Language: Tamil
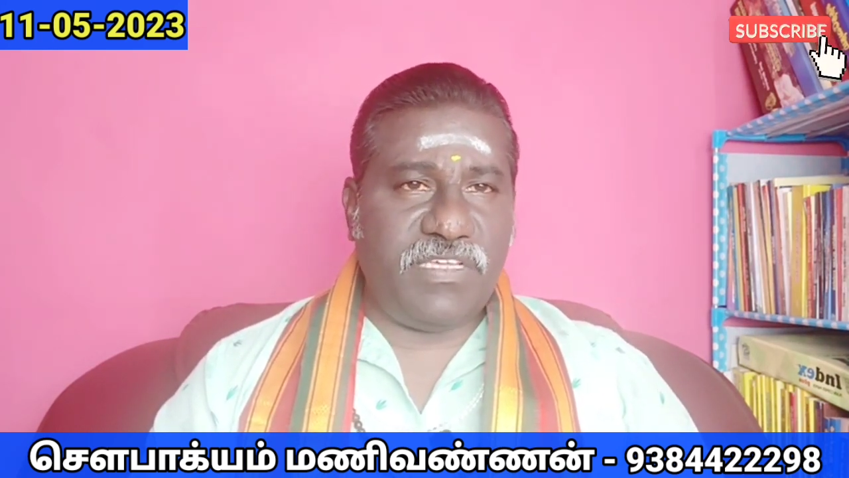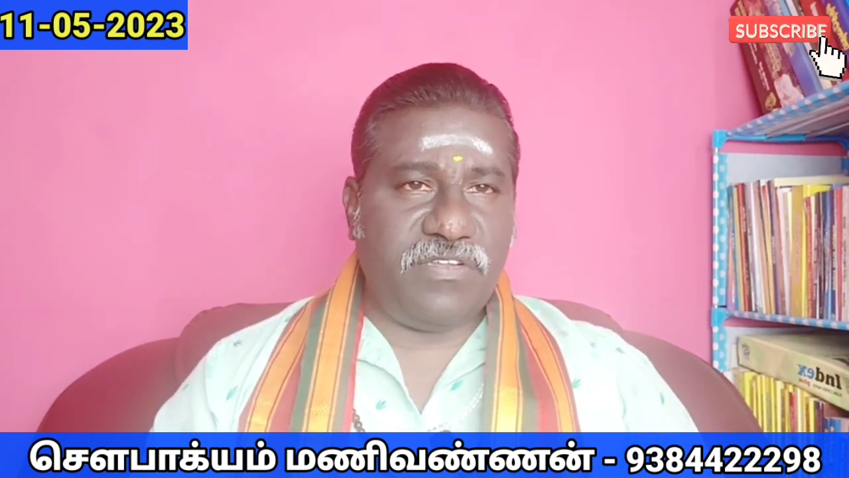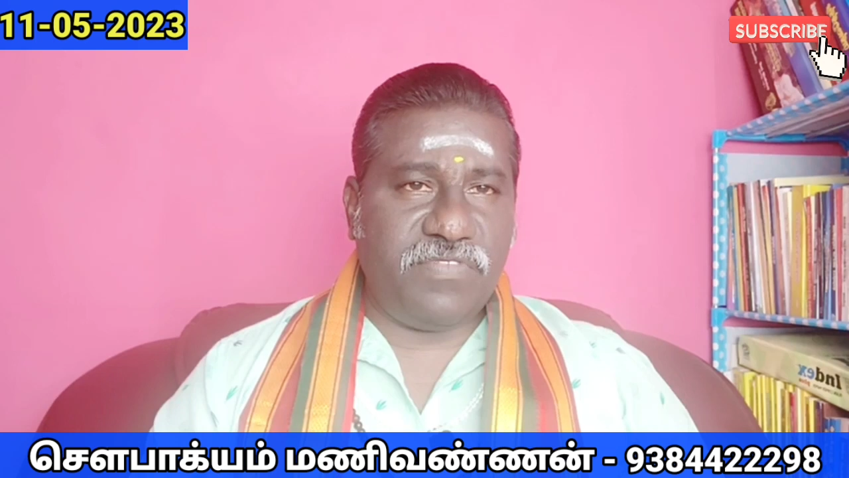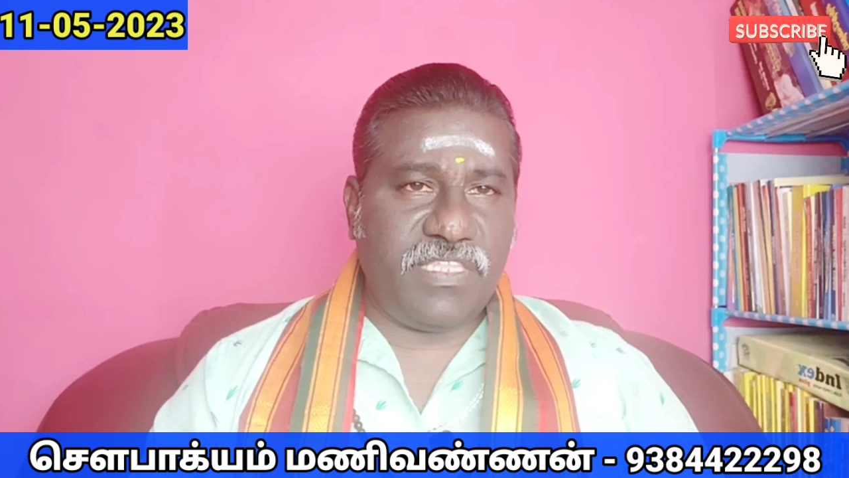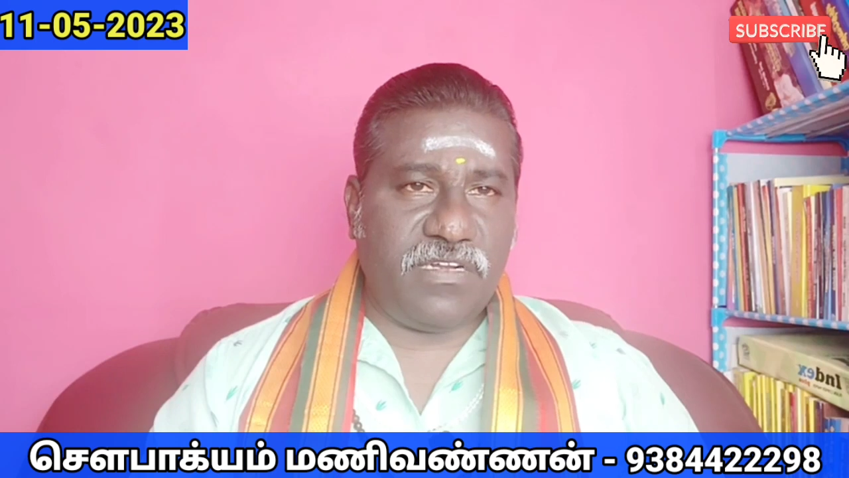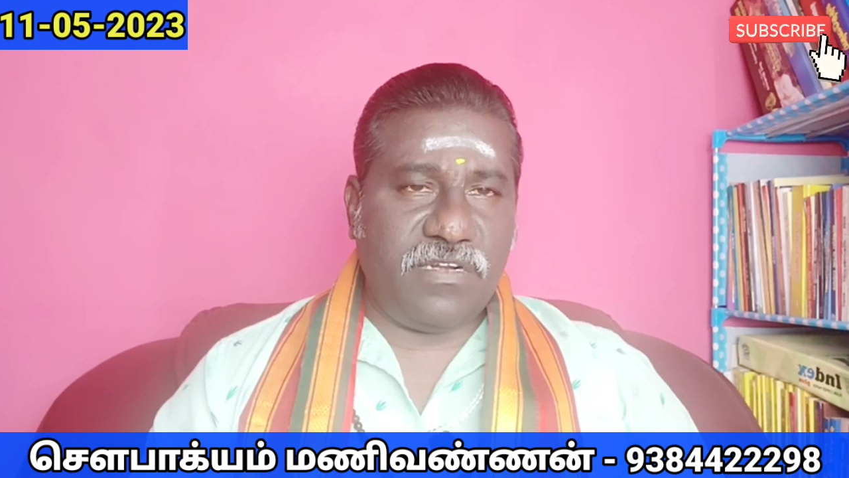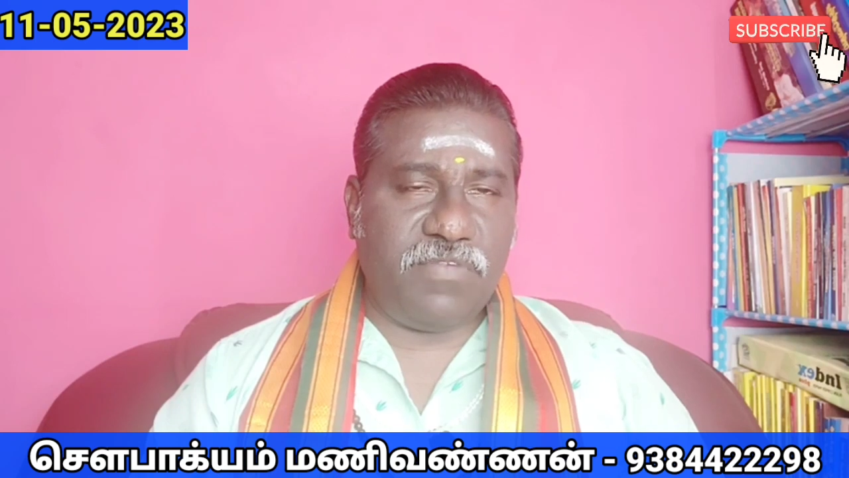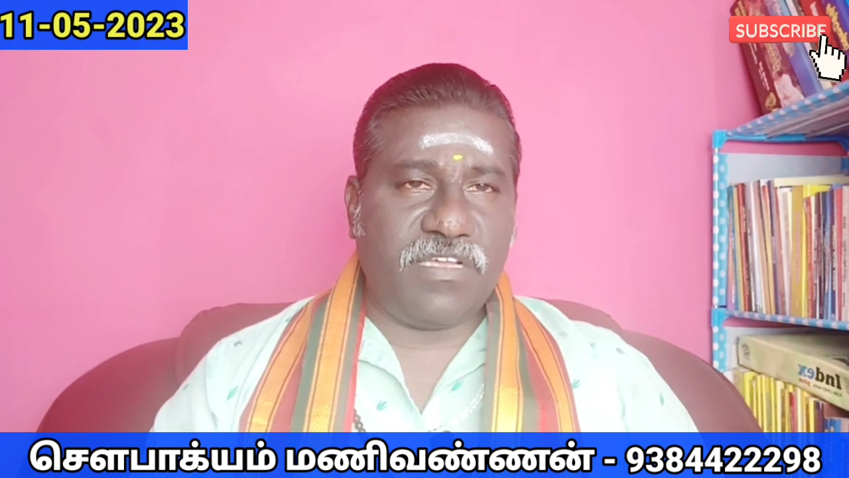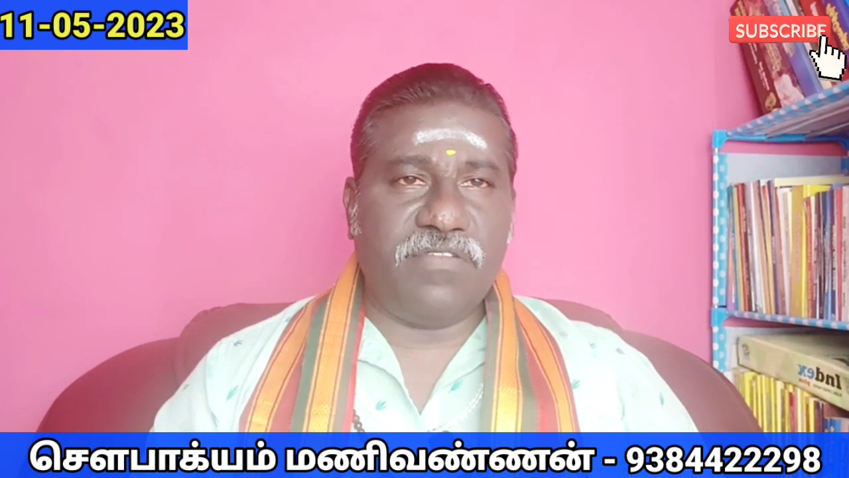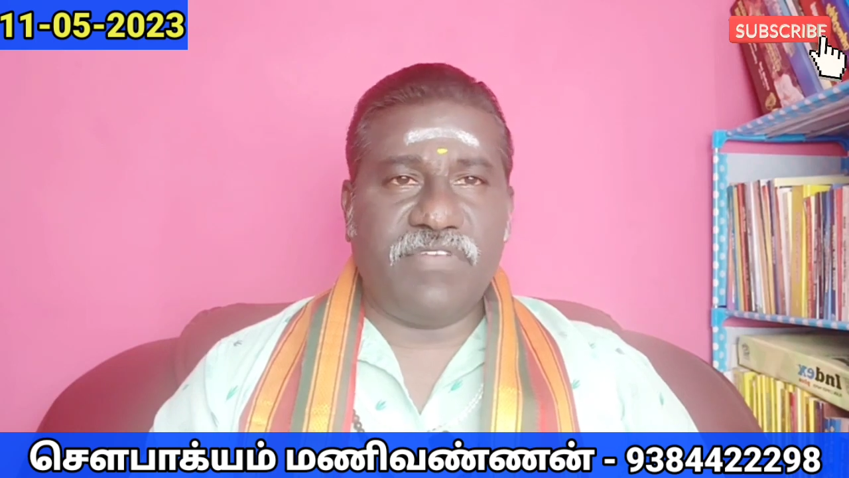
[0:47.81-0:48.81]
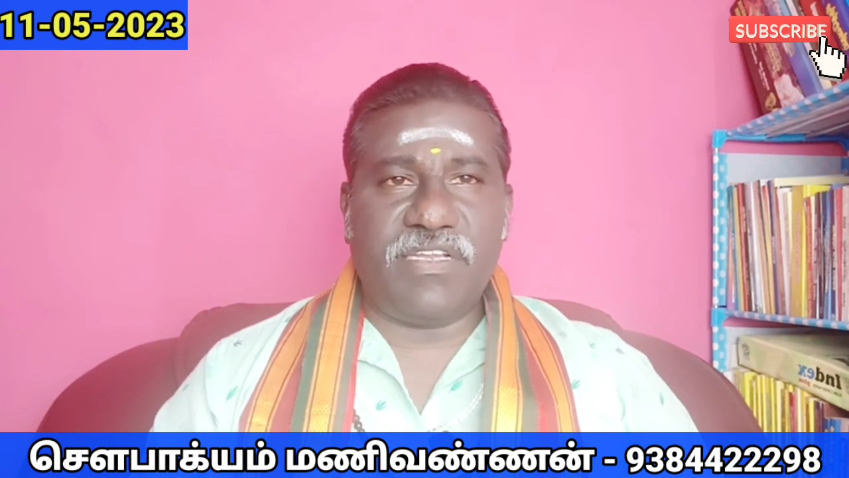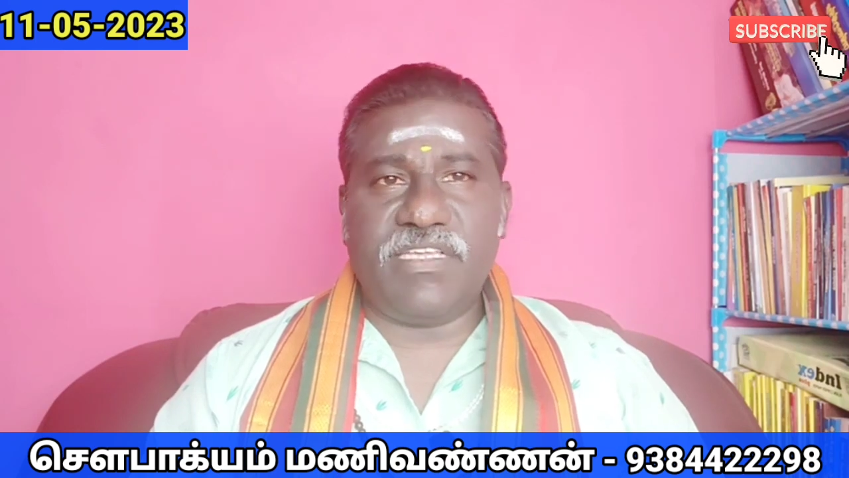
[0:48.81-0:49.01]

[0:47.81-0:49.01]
இருபத்தி ஆறு நிமிடங்கள் வரை